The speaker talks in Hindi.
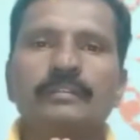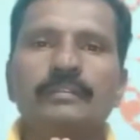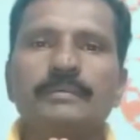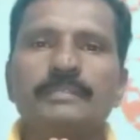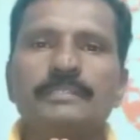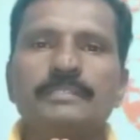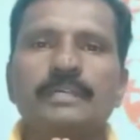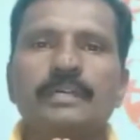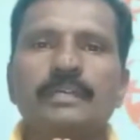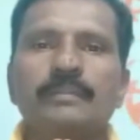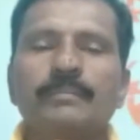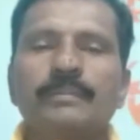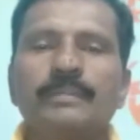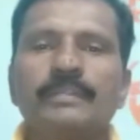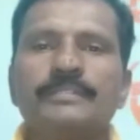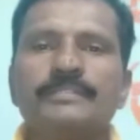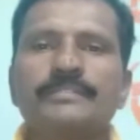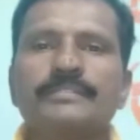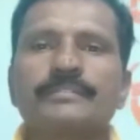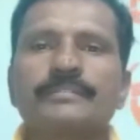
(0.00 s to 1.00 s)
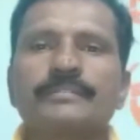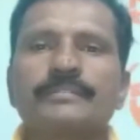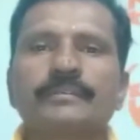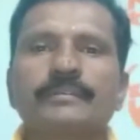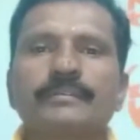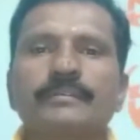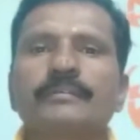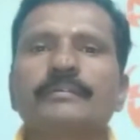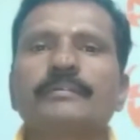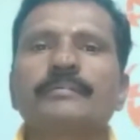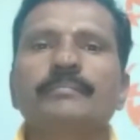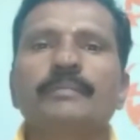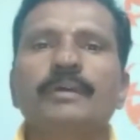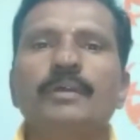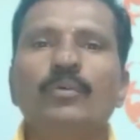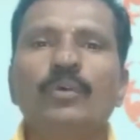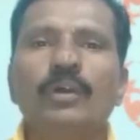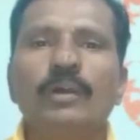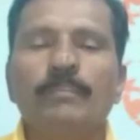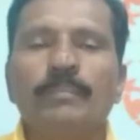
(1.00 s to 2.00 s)
नमस्कार फ्रेंड्स
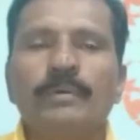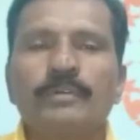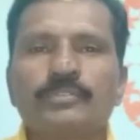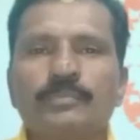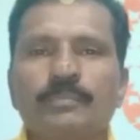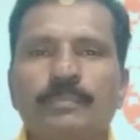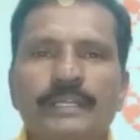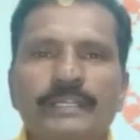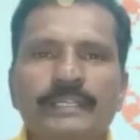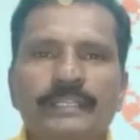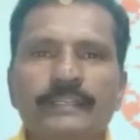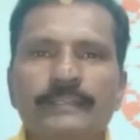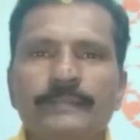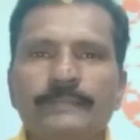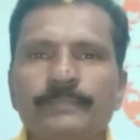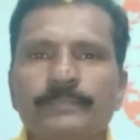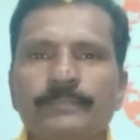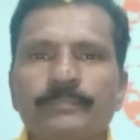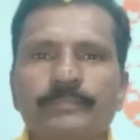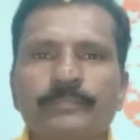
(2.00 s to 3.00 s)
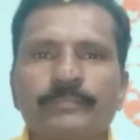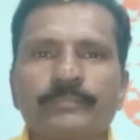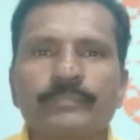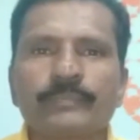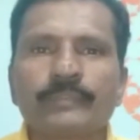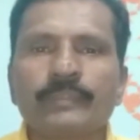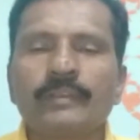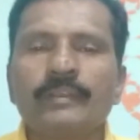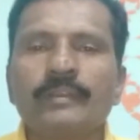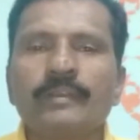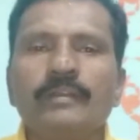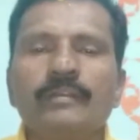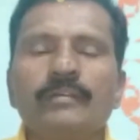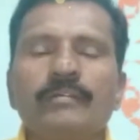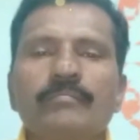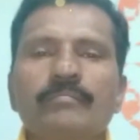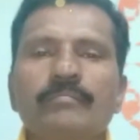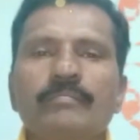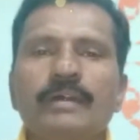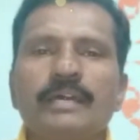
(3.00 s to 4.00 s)
मैं हूँ अप्पासु पटेल
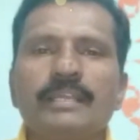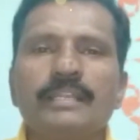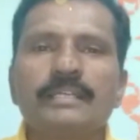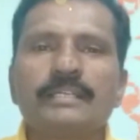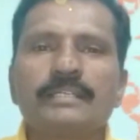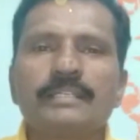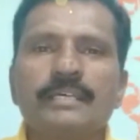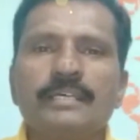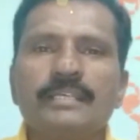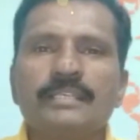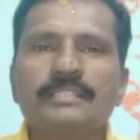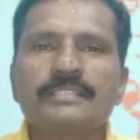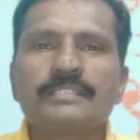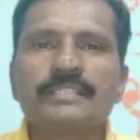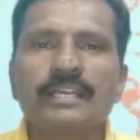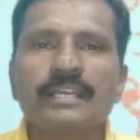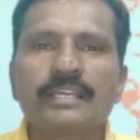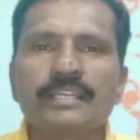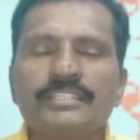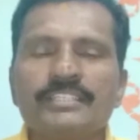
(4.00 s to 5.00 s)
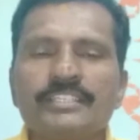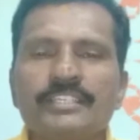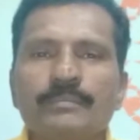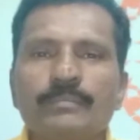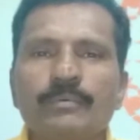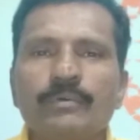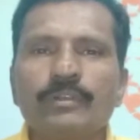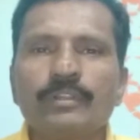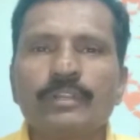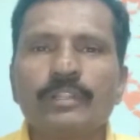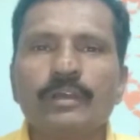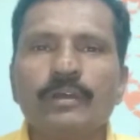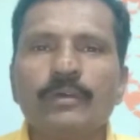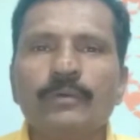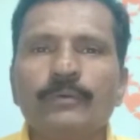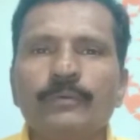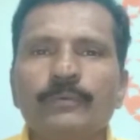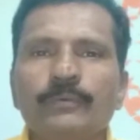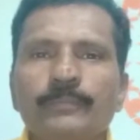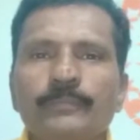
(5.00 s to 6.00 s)
महाराष्ट्र सांगली से बोल रहा
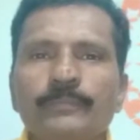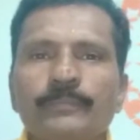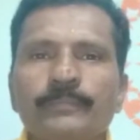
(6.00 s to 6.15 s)
हूँ